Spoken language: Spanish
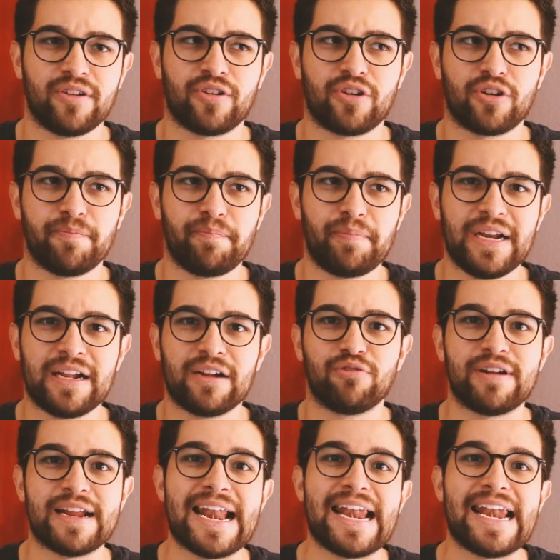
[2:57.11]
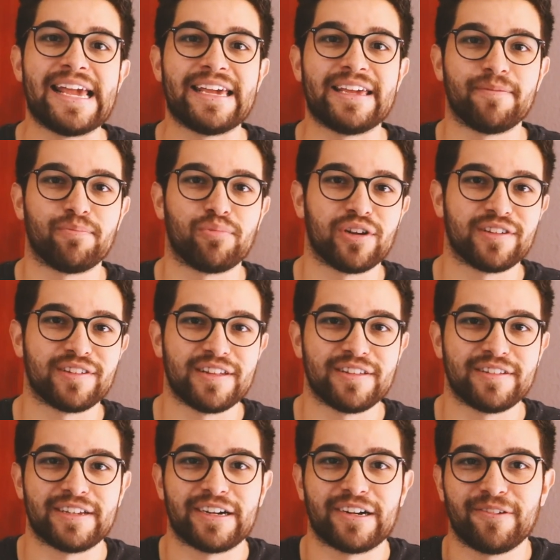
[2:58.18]
romper alguna ley, por así
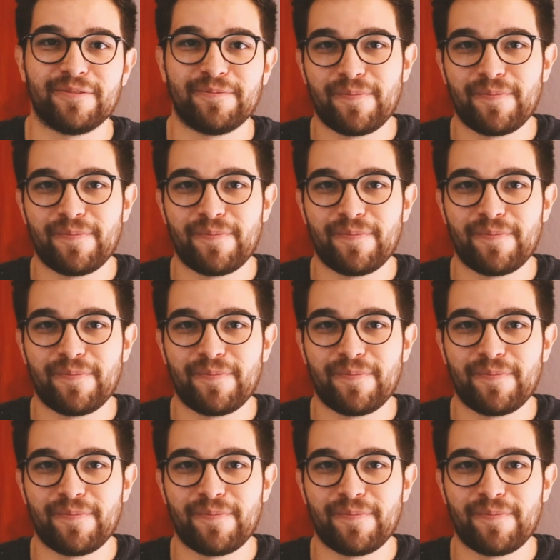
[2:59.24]
decirlo.